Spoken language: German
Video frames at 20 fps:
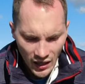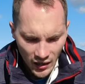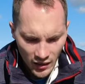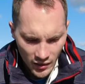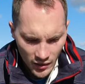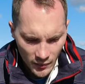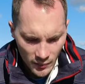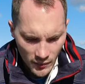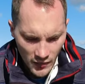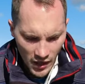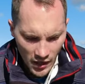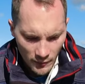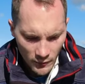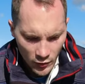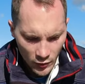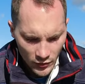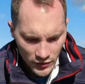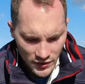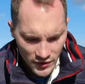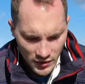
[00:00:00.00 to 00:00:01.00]
ähm,
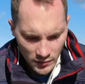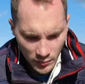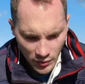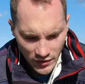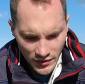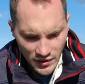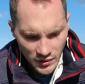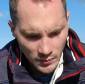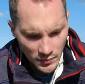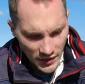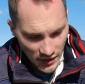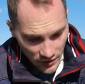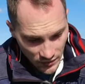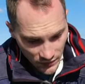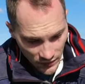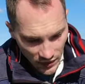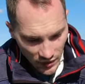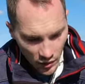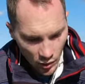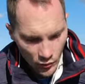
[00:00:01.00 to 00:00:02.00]
haben wir uns im Prinzip
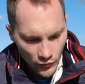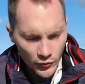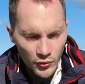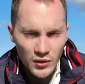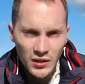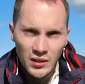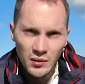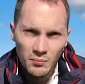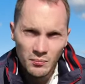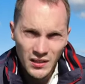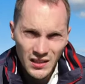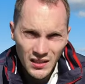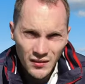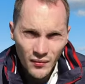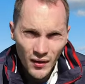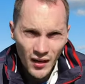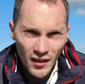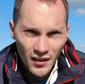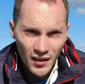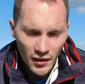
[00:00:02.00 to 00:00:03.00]
deswegen auch für die
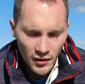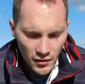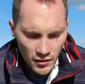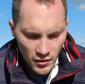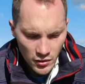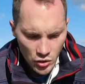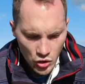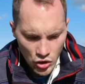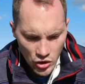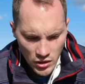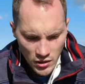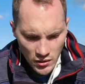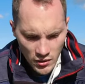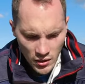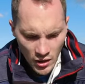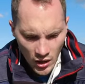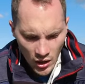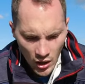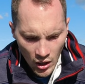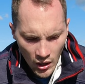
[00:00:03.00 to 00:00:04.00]
Mini-Variante
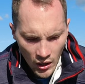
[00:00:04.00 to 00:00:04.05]
entschieden.